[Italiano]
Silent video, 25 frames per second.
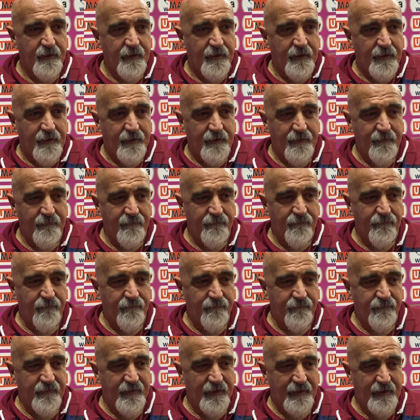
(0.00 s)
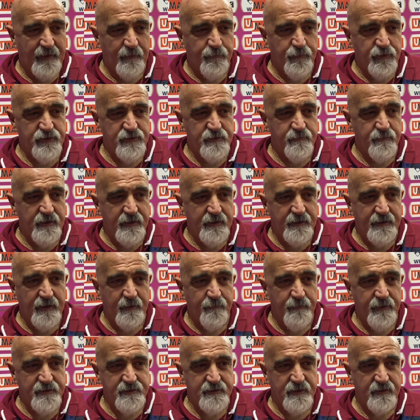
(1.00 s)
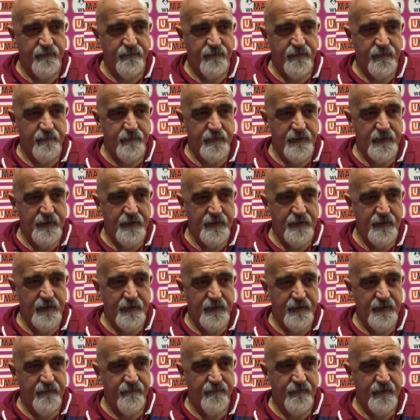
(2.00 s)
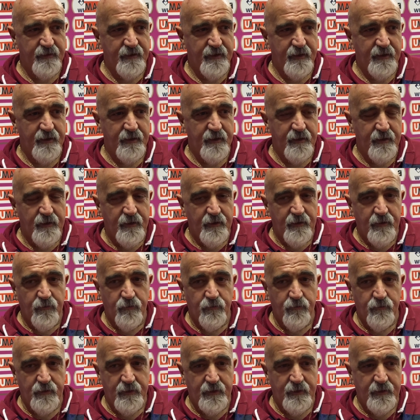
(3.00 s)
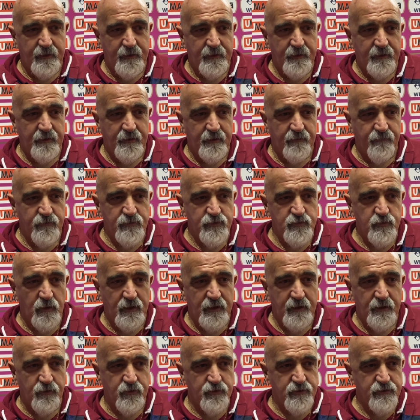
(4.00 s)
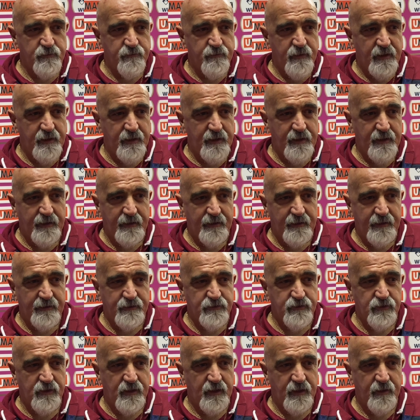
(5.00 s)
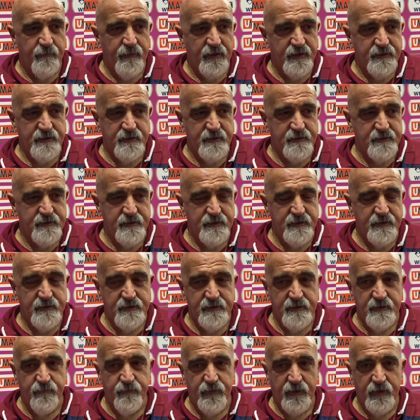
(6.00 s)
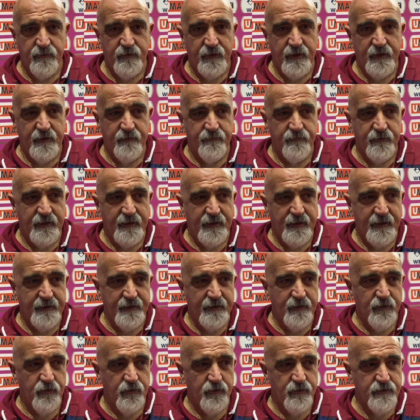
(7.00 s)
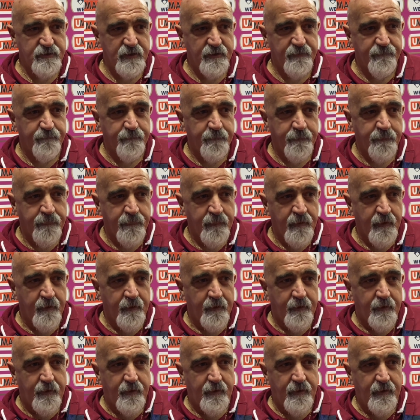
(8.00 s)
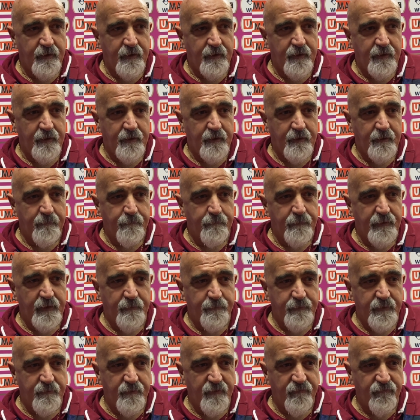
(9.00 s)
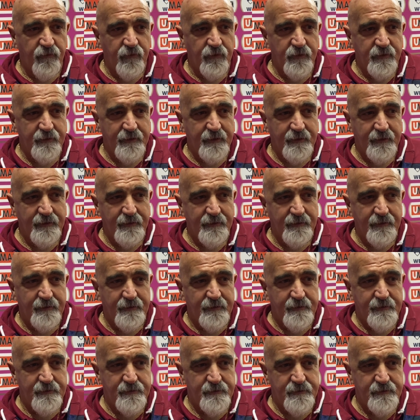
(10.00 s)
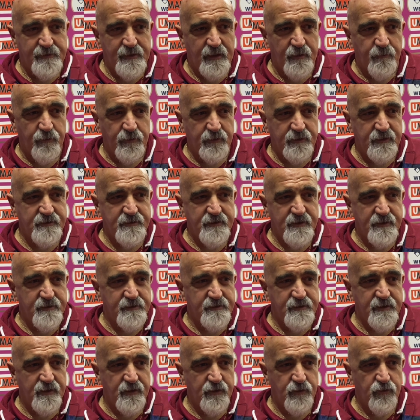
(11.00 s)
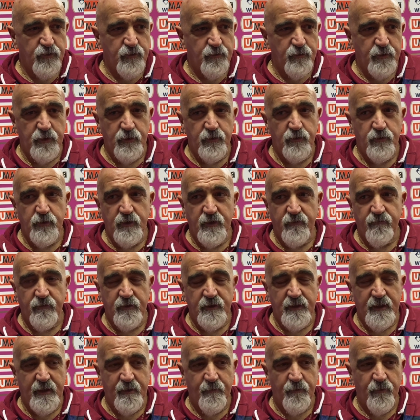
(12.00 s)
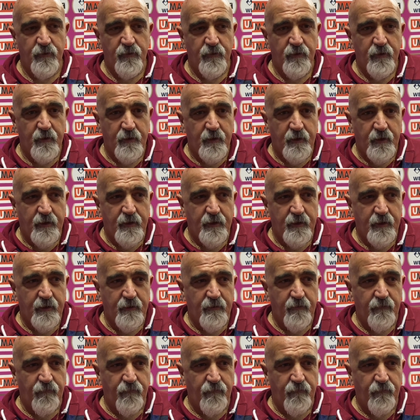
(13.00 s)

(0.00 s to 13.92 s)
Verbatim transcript: eh, dare la possibilità al basket femminile di avere una, una, visuale così bella e giocare in Basket City è sempre una, una grande cosa. Eh, per la prima volta siamo a testa di serie numero uno e vogliamo eh,